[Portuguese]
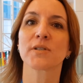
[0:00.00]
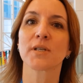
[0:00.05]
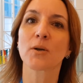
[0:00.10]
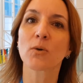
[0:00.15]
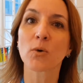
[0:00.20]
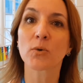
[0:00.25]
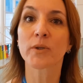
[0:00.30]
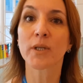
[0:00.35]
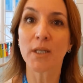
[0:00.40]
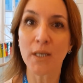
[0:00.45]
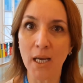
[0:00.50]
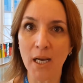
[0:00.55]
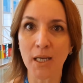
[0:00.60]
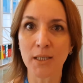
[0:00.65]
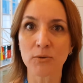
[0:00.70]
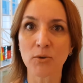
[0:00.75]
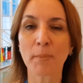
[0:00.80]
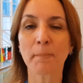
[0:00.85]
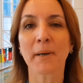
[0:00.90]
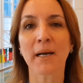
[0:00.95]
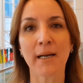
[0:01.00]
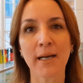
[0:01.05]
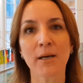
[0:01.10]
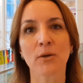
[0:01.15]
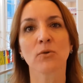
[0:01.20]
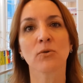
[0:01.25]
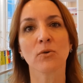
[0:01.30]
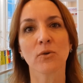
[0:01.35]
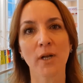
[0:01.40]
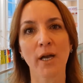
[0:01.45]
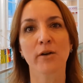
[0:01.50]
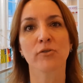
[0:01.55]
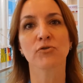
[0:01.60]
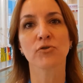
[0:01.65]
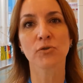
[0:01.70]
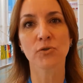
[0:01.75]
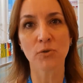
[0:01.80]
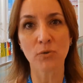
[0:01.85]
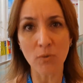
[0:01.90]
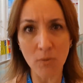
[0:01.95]
ser condenado a pagar
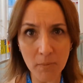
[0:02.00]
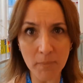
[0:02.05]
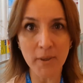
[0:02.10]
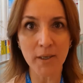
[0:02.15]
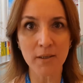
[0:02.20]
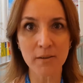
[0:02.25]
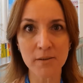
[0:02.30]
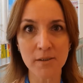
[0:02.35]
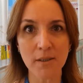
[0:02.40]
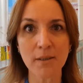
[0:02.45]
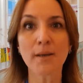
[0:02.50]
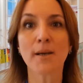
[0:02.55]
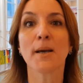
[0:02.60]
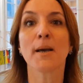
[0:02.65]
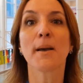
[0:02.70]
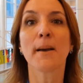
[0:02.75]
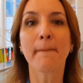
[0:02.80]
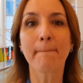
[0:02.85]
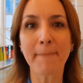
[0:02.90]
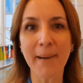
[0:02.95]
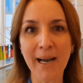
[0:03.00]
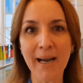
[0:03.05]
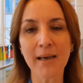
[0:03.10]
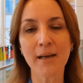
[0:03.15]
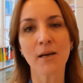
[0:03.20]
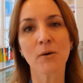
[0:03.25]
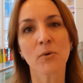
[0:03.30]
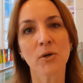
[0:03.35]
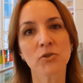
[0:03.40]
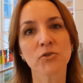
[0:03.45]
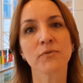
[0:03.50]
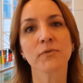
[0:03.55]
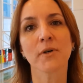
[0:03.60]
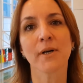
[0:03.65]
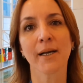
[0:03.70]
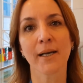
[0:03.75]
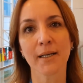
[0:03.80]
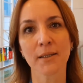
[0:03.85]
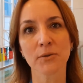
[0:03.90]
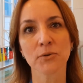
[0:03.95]
honorários de sucumbência para o
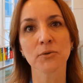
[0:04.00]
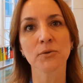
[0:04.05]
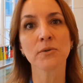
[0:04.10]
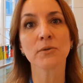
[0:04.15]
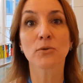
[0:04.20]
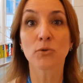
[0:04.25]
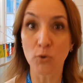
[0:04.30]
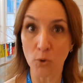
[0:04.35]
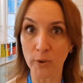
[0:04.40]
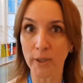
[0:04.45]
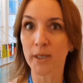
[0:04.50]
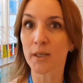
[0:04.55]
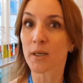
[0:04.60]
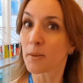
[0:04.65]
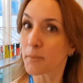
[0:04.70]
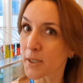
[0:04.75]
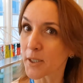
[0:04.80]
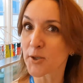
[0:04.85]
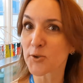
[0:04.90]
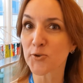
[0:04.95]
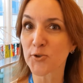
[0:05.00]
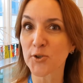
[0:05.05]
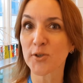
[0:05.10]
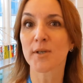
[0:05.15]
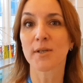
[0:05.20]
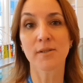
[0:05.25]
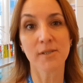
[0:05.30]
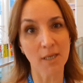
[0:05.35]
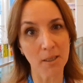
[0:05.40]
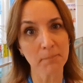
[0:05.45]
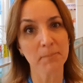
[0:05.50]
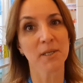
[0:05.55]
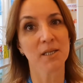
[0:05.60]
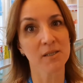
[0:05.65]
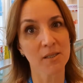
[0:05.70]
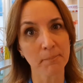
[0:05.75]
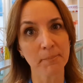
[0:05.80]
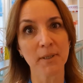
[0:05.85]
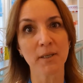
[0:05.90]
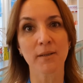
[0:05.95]
advogado do reclamante, se a
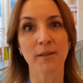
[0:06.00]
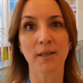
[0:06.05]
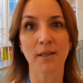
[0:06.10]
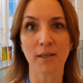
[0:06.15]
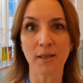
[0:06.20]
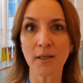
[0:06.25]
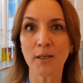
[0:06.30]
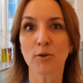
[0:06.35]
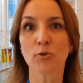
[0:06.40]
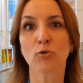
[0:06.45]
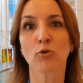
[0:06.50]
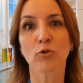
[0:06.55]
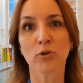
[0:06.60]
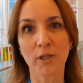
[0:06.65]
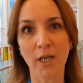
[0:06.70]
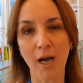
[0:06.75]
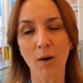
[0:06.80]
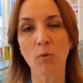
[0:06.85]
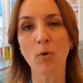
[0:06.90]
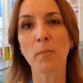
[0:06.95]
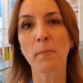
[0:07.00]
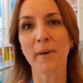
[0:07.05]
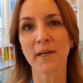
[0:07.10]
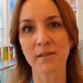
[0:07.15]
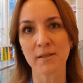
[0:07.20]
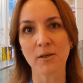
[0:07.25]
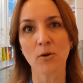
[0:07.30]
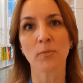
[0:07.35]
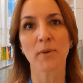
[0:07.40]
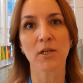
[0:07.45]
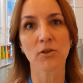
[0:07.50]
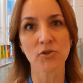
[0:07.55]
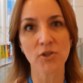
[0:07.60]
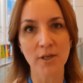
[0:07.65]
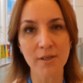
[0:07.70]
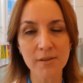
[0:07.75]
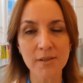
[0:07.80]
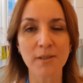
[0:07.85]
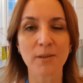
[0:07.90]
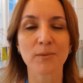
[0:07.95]
empresa perder total ou parcialmente
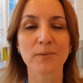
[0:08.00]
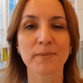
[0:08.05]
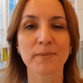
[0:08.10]
a ação.